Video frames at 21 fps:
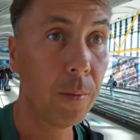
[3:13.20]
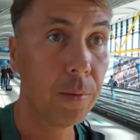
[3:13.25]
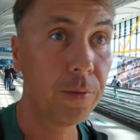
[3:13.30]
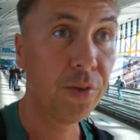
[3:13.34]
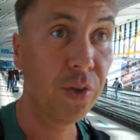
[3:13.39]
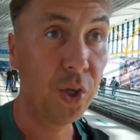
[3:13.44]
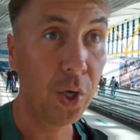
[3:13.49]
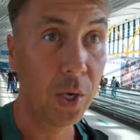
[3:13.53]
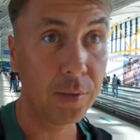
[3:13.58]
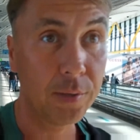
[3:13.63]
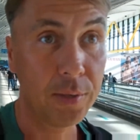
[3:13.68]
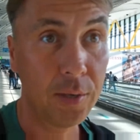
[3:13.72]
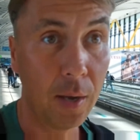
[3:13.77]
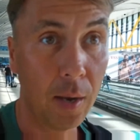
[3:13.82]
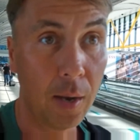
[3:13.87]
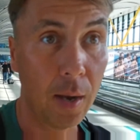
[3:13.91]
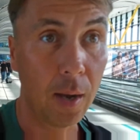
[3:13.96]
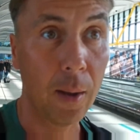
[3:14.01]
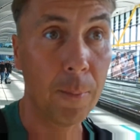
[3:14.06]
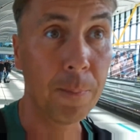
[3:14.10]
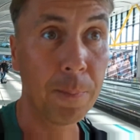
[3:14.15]
Сейчас
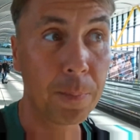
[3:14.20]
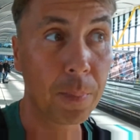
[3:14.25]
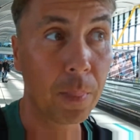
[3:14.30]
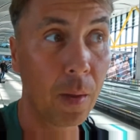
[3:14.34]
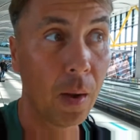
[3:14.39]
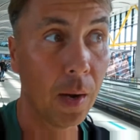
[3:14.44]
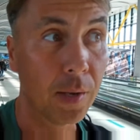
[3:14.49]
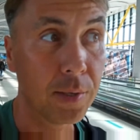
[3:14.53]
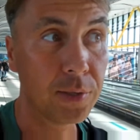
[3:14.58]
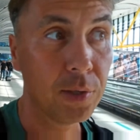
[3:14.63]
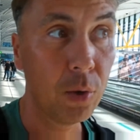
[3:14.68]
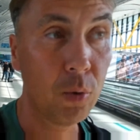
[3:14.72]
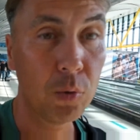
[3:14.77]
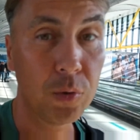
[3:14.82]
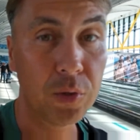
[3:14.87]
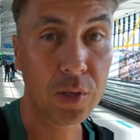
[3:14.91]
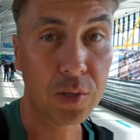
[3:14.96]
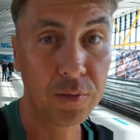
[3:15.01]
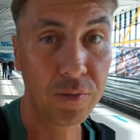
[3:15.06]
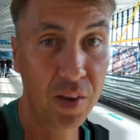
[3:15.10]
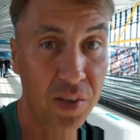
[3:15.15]
я
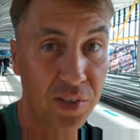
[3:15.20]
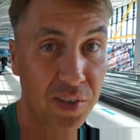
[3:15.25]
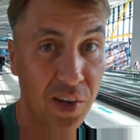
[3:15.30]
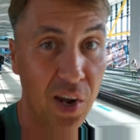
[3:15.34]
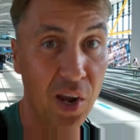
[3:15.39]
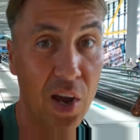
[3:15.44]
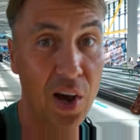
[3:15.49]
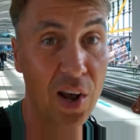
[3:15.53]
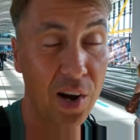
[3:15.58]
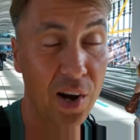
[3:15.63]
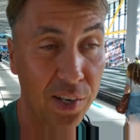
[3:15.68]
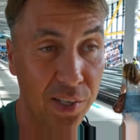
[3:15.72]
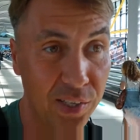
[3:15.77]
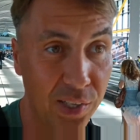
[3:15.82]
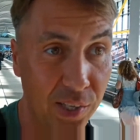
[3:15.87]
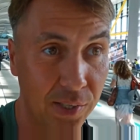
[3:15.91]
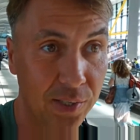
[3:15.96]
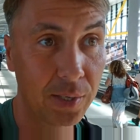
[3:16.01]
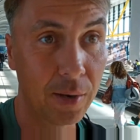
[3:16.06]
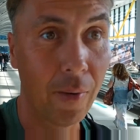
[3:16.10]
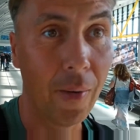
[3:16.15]
остаюсь на связи
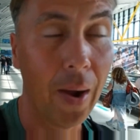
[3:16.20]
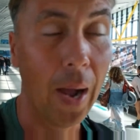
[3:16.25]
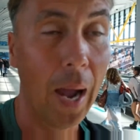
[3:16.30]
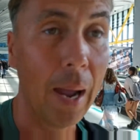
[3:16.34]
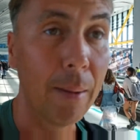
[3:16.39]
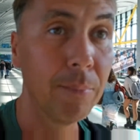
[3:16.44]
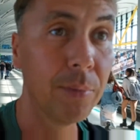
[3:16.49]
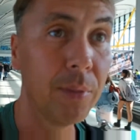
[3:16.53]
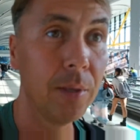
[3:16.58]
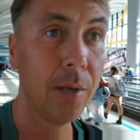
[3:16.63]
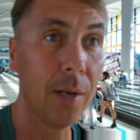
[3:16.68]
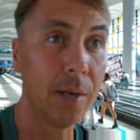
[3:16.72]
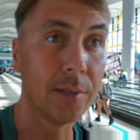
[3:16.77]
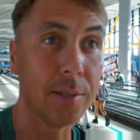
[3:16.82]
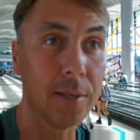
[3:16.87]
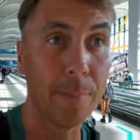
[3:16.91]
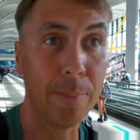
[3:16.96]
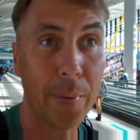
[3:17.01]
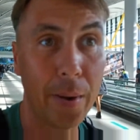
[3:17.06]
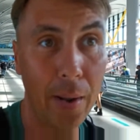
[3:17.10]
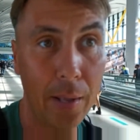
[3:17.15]
российского
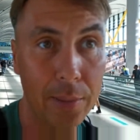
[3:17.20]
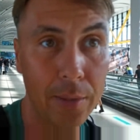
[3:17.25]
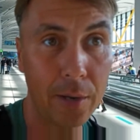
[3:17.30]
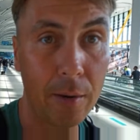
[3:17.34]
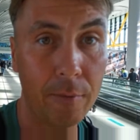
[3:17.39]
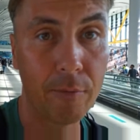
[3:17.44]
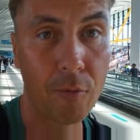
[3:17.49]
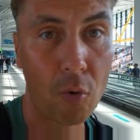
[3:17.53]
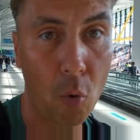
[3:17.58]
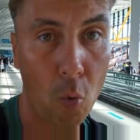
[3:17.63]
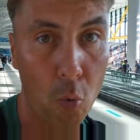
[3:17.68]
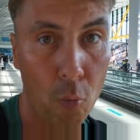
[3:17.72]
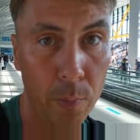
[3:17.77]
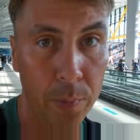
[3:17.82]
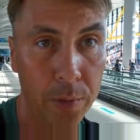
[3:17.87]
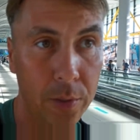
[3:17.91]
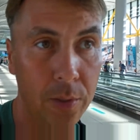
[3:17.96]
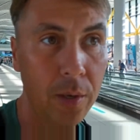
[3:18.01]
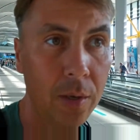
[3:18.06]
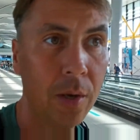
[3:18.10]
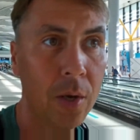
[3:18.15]
МТС-оператора в
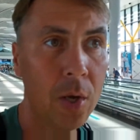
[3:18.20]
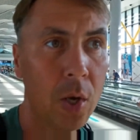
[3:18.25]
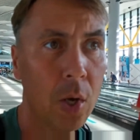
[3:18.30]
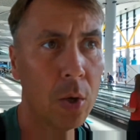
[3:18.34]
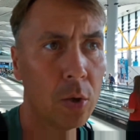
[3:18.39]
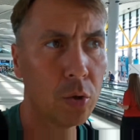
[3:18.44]
роуминге.